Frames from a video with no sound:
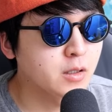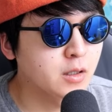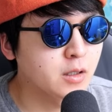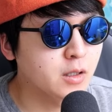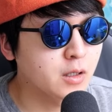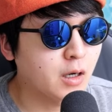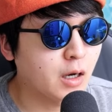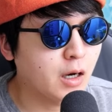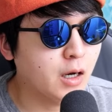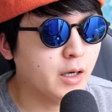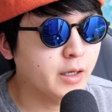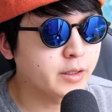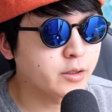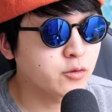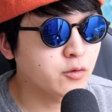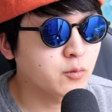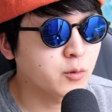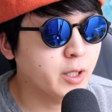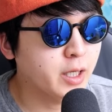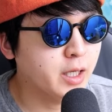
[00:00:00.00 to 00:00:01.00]
はい、
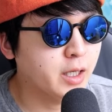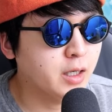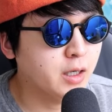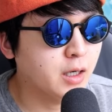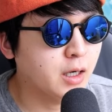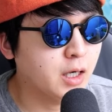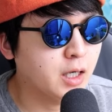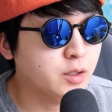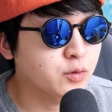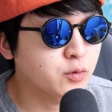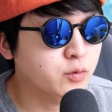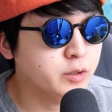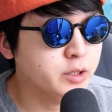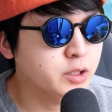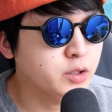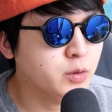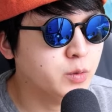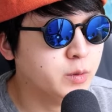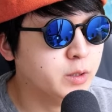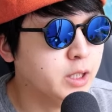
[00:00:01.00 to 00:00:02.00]
今日もね、あの、
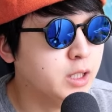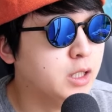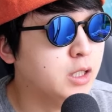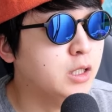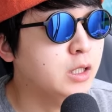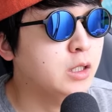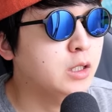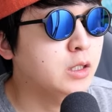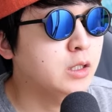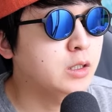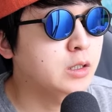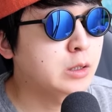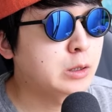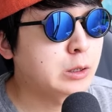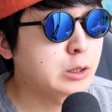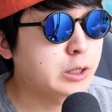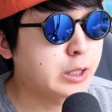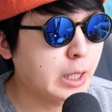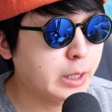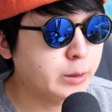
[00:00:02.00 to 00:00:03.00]
非常に
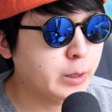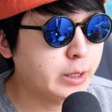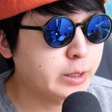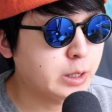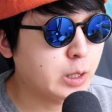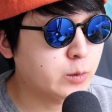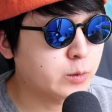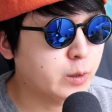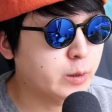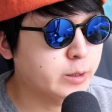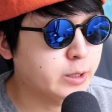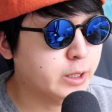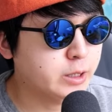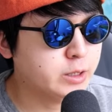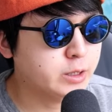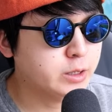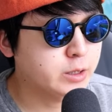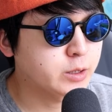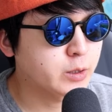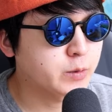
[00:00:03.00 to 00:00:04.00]
気合の入ったお便りで
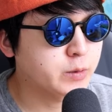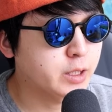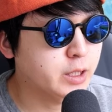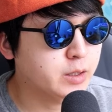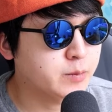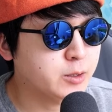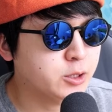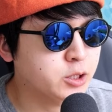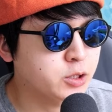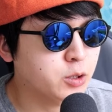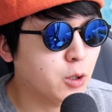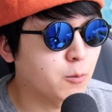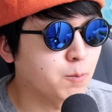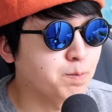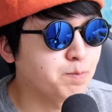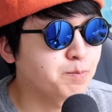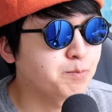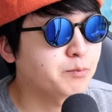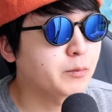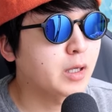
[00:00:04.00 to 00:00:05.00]
す。読んでいきましょう。
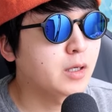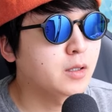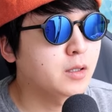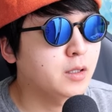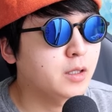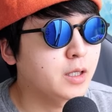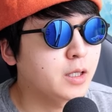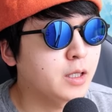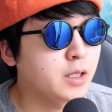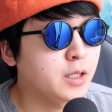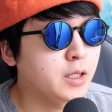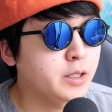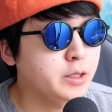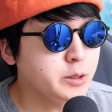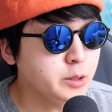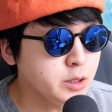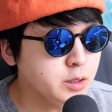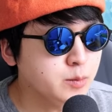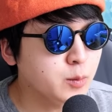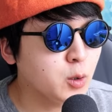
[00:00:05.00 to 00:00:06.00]
え
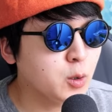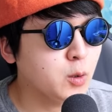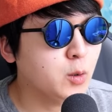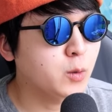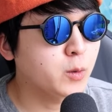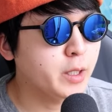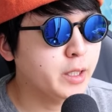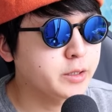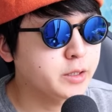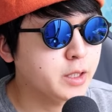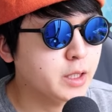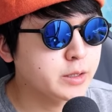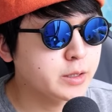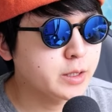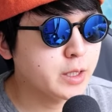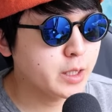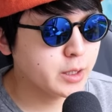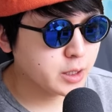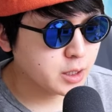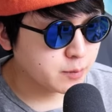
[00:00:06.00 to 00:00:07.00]
いつもオレンジ先
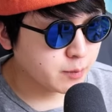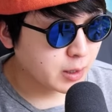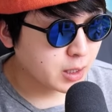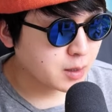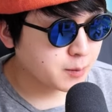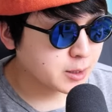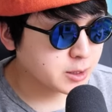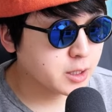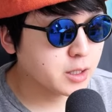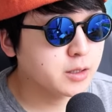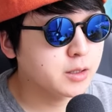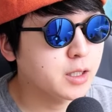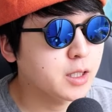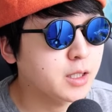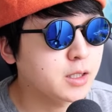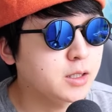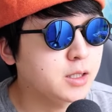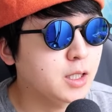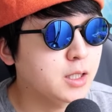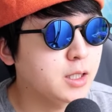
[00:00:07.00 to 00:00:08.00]
生に学ばせて
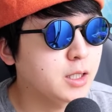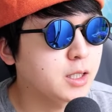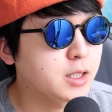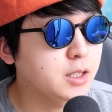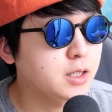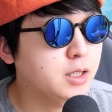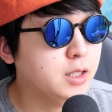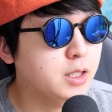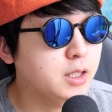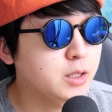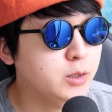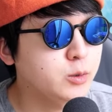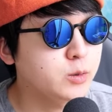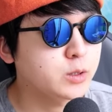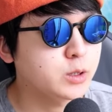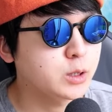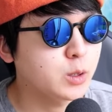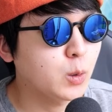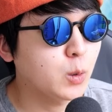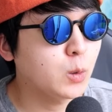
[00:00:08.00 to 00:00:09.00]
いただいている
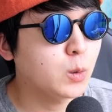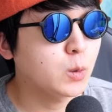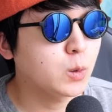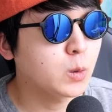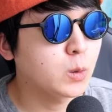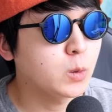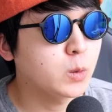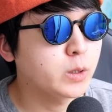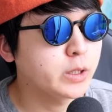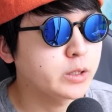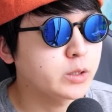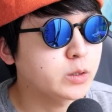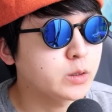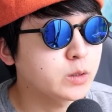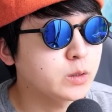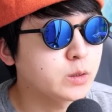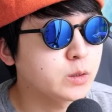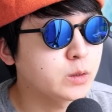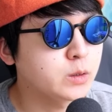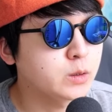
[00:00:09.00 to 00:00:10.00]
地方公
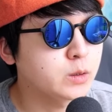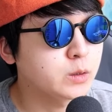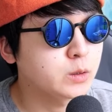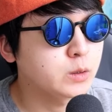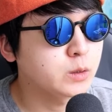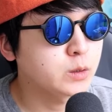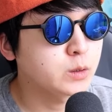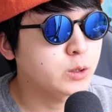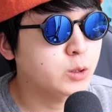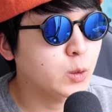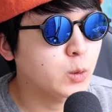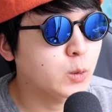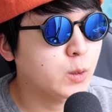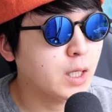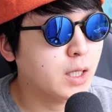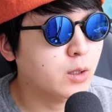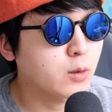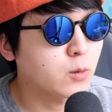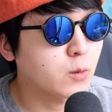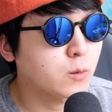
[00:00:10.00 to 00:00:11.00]
立小
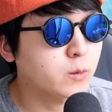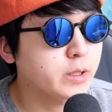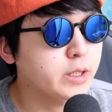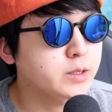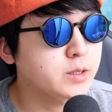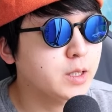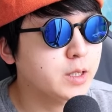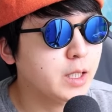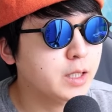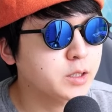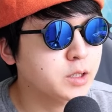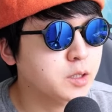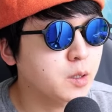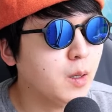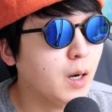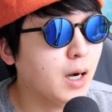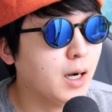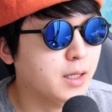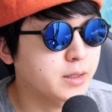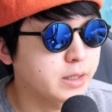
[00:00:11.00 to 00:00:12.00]
学校6年生男子
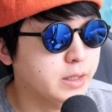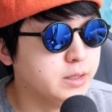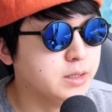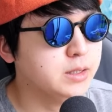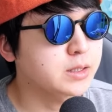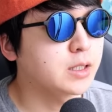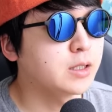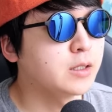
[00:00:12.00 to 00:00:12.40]
の母です、